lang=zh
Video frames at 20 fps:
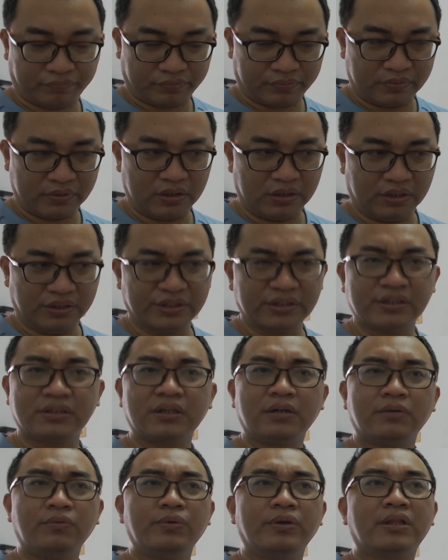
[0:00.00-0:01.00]
市
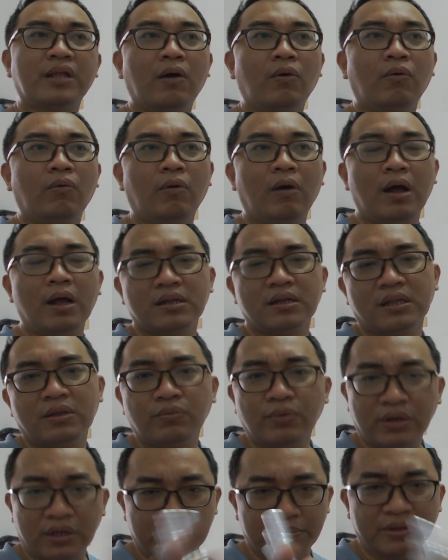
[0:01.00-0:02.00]
政为桃花，因
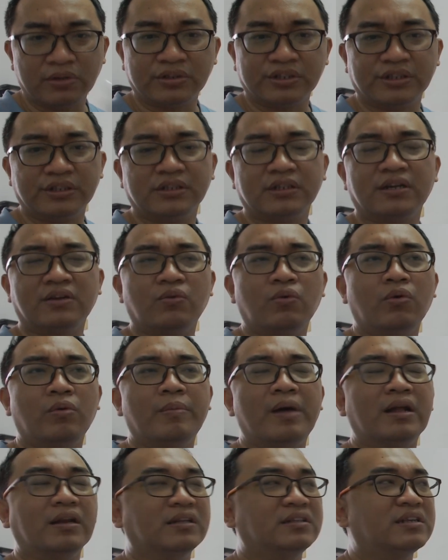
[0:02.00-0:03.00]
为你没有实证过
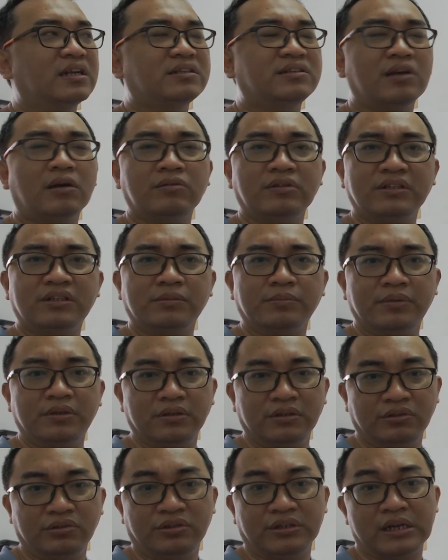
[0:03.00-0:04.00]
嘛，人家教你什么
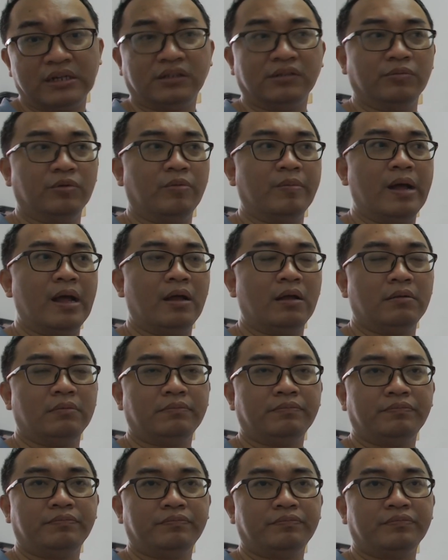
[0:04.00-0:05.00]
你就讲什么嘛。
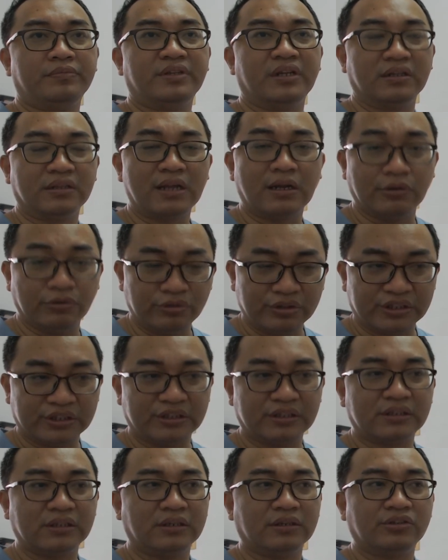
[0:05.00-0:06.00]
等到你去实
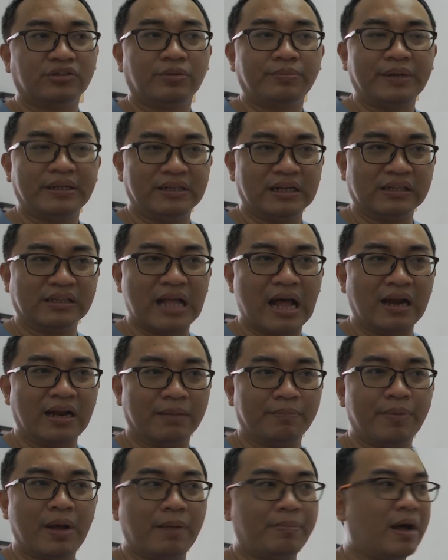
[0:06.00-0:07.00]
证的时候被人家打脸
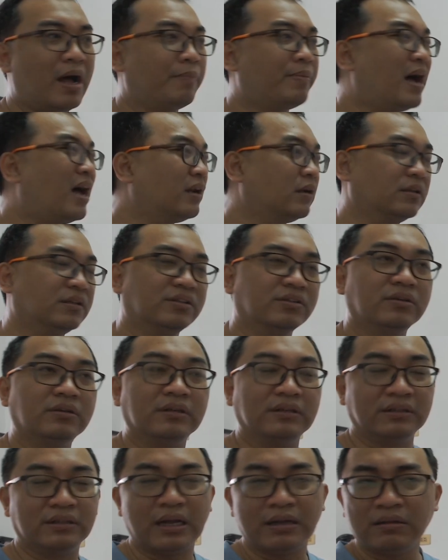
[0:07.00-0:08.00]
啪啪啪的时候，
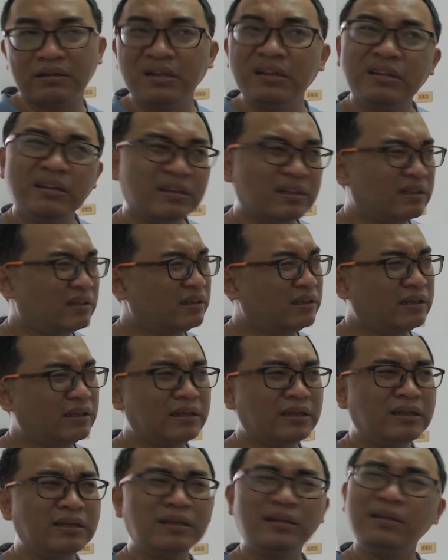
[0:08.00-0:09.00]
你才，咦，
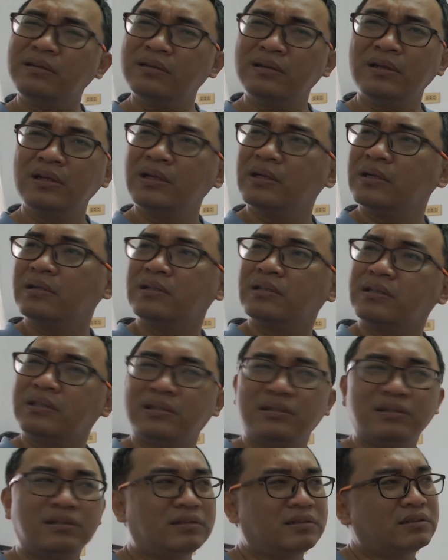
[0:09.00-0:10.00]

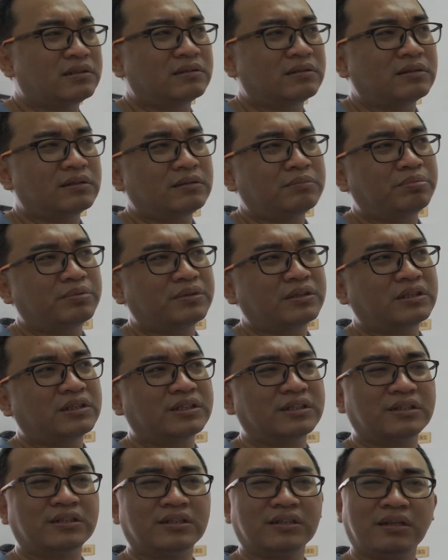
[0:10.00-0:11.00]
这这不是
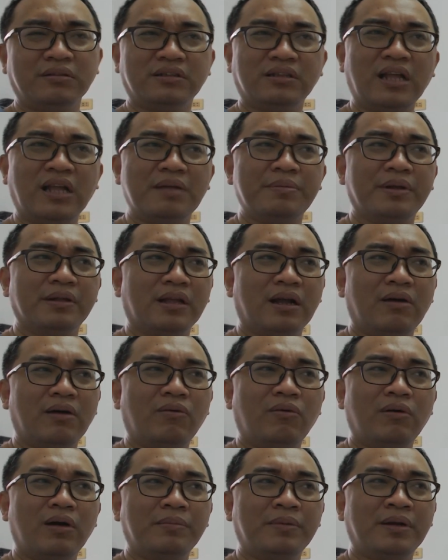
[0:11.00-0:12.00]
市政代表桃
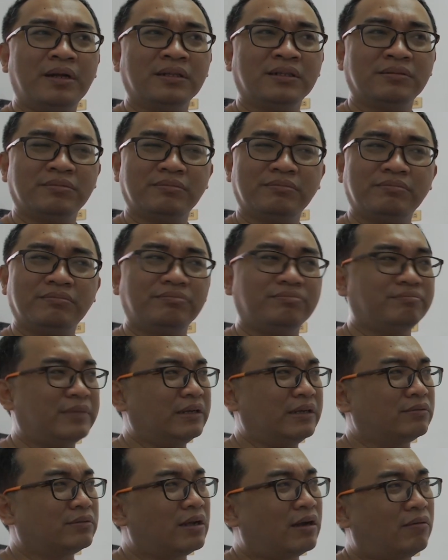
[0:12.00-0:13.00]
花吗？怎么没
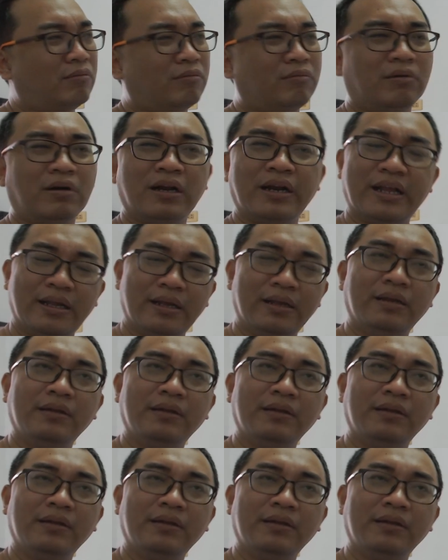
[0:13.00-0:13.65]
有桃花嘞？